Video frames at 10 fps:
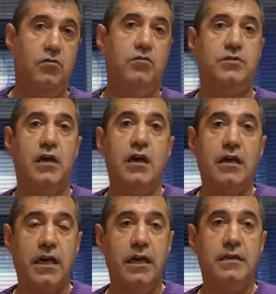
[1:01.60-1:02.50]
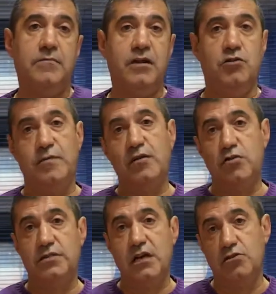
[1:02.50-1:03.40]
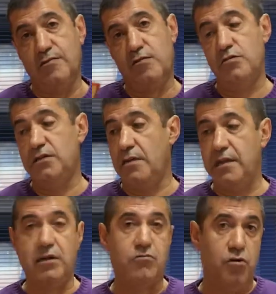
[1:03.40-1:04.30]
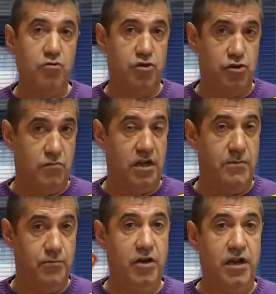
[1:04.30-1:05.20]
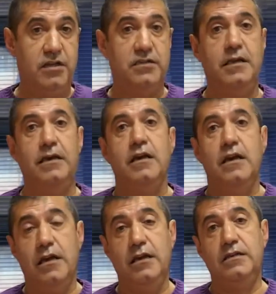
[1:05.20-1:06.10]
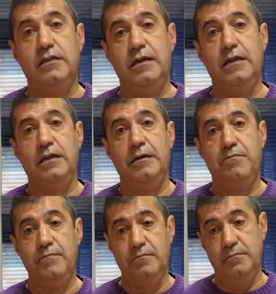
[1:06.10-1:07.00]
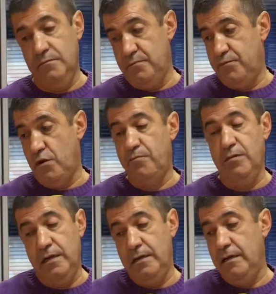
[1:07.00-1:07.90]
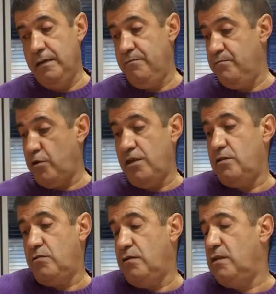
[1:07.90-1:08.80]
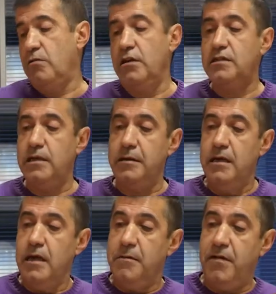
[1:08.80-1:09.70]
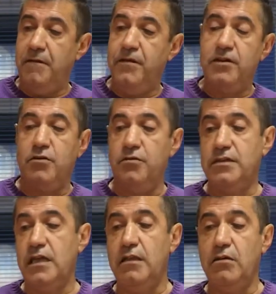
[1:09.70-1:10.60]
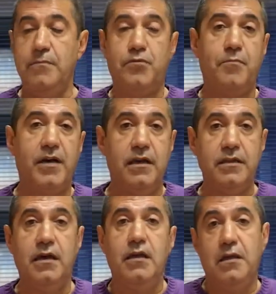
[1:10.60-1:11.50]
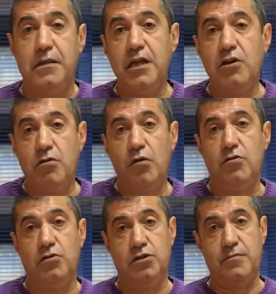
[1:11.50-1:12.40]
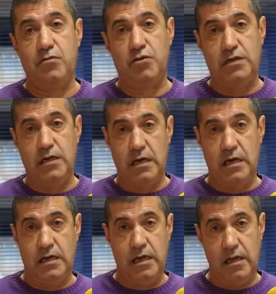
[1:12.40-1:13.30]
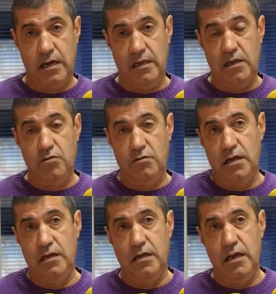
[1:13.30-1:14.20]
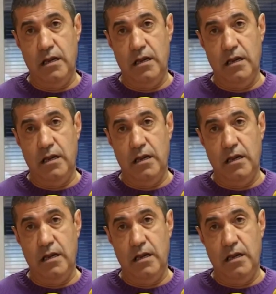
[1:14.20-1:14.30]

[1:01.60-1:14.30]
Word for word: todos los que van, nos va a costar, nos va a costar 5 euros, como aquí pone en este, en este mm, proyecto, digo, en este panfleto que nos han dado de propaganda, 5 euros nos va a costar a cada arandino el